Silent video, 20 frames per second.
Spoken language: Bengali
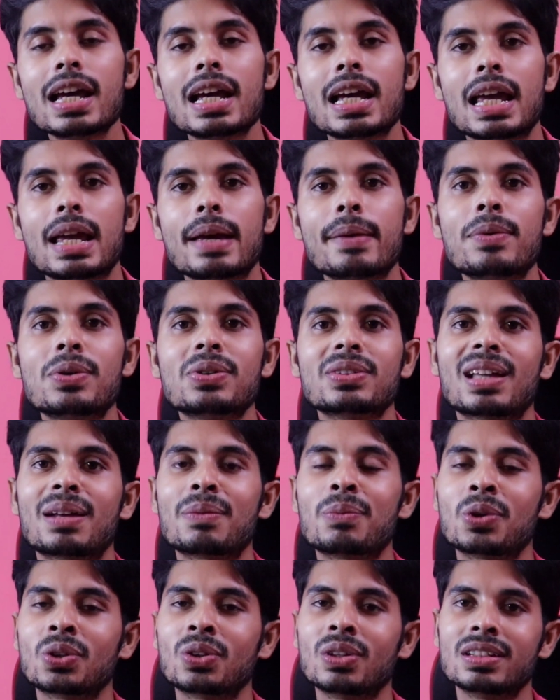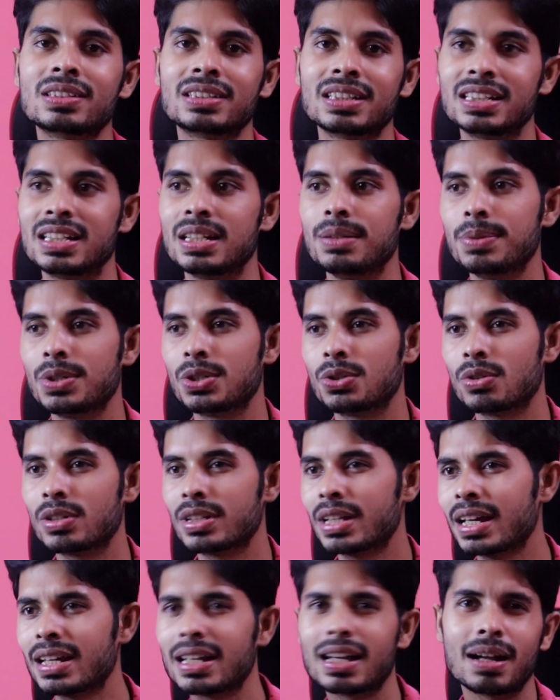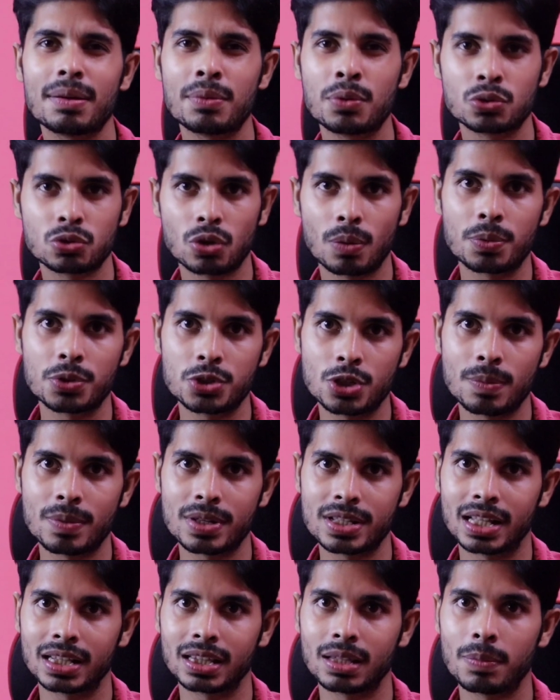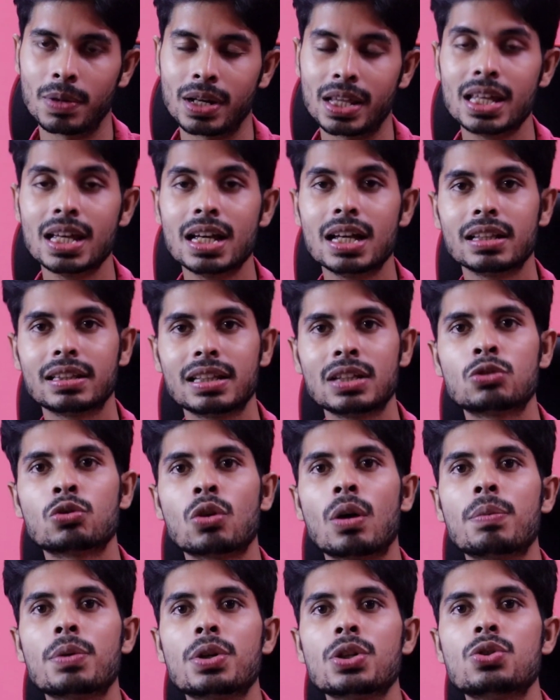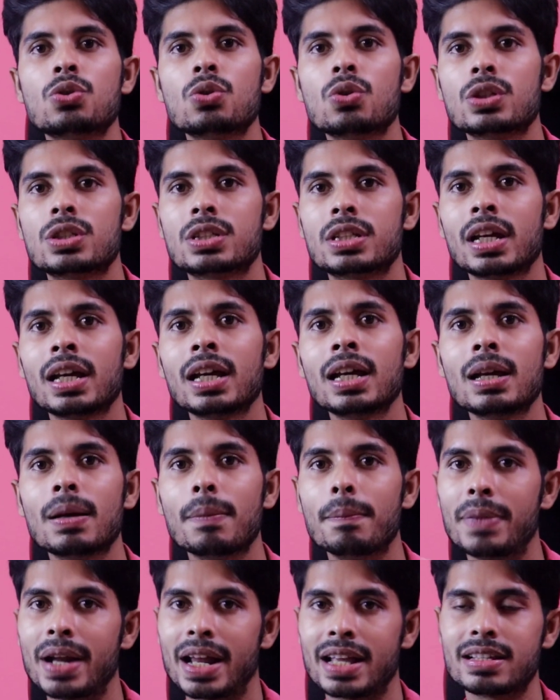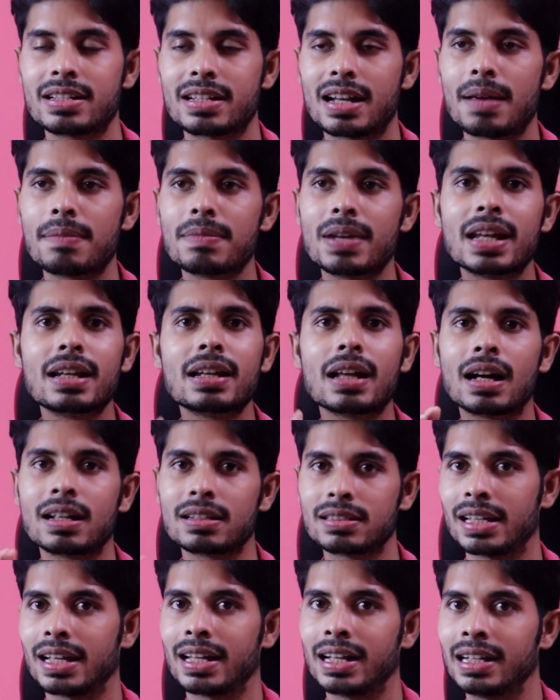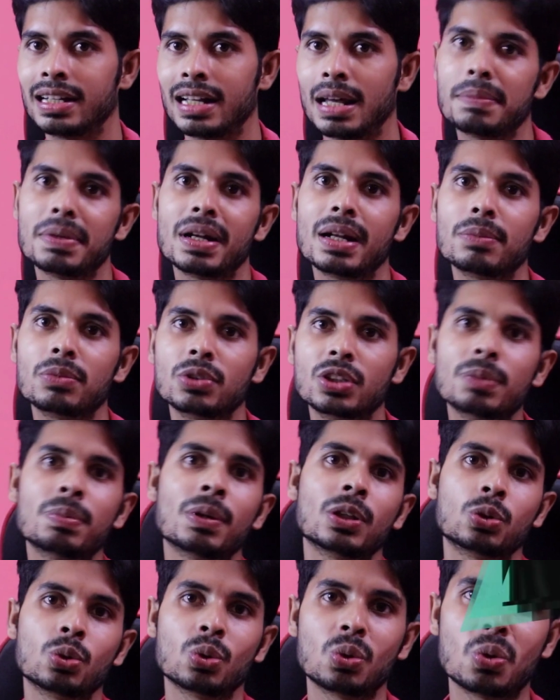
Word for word: এবং তার বদলে সে টিভি চলে যায় এবং সব কিছু আমরা জানতে পারি তো এই সব কিছু হচ্ছে ব্রাঞ্চ টাইম লাইন আর টাইম লাইনের মধ্যে পার্থক্য